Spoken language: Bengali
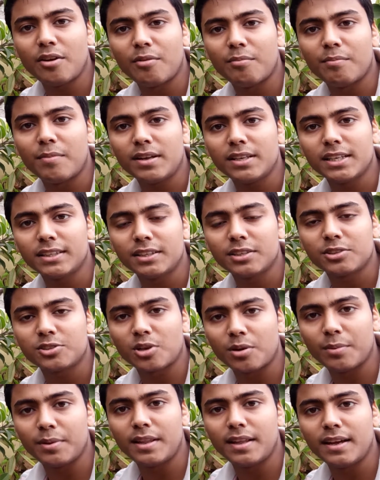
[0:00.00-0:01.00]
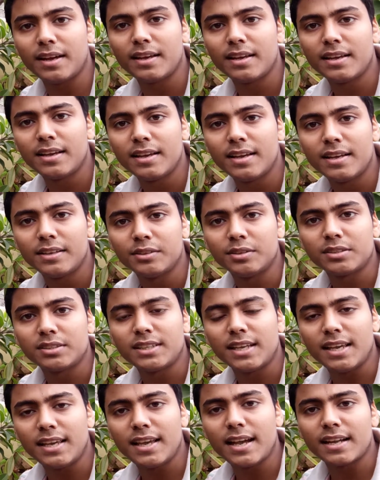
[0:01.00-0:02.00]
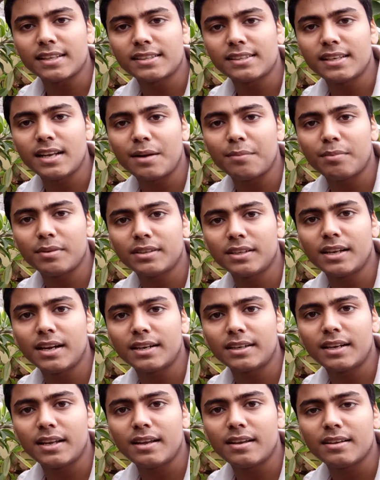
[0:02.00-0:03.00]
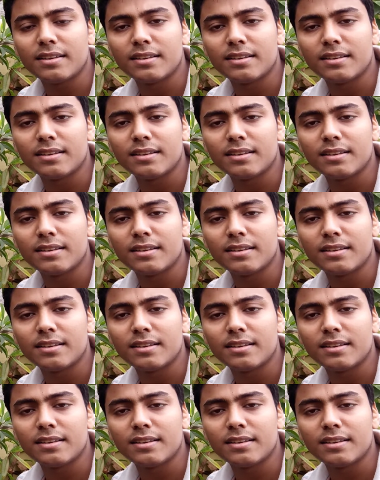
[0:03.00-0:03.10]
লম্বা জাতের সবেদা তো সেই গাছের আপনাদের একটা